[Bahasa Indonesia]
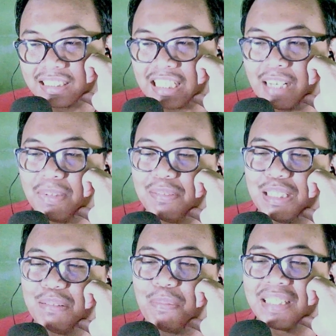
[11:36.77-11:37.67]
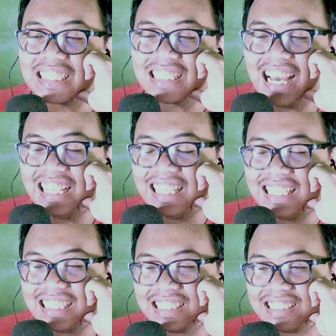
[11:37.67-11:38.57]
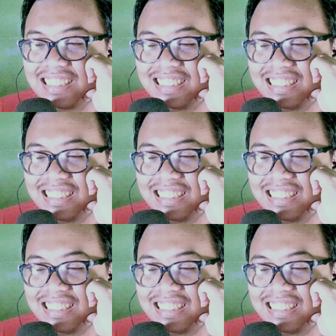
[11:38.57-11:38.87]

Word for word: Kenapa tiba-tiba minta sain gitu.